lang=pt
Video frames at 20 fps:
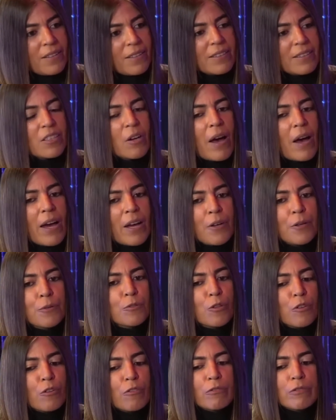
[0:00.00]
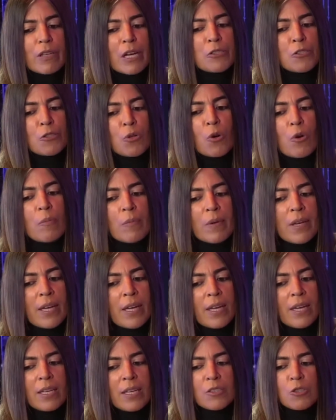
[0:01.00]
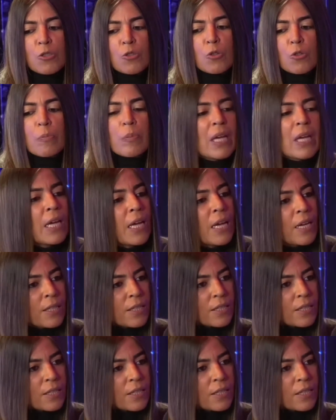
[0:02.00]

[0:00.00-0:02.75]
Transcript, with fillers: Então, ah, eu tô com vontade de comer jujubinha.